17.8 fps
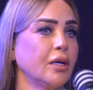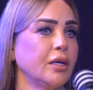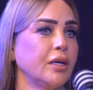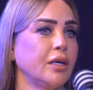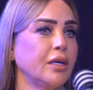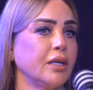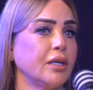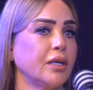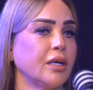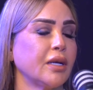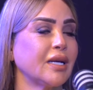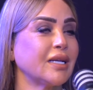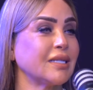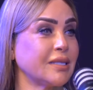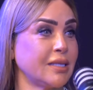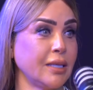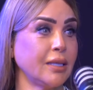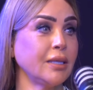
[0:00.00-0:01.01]

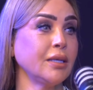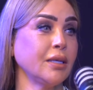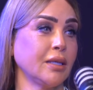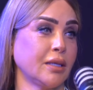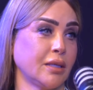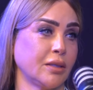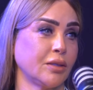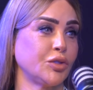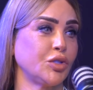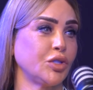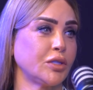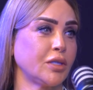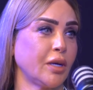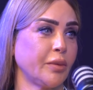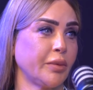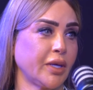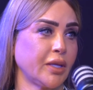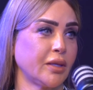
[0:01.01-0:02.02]
للخذلان شيء
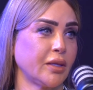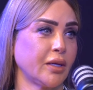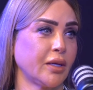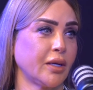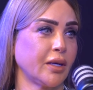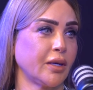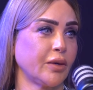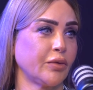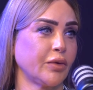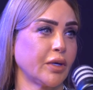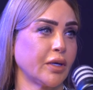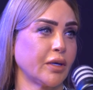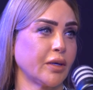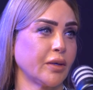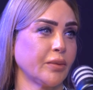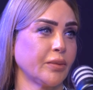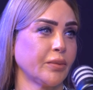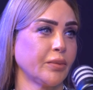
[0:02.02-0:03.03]
صعب جدا على فكره
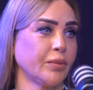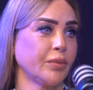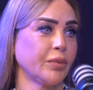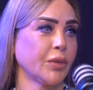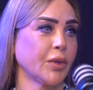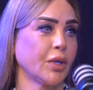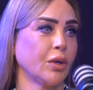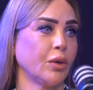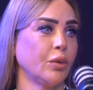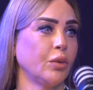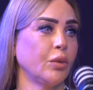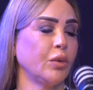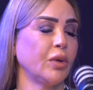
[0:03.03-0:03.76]
مم.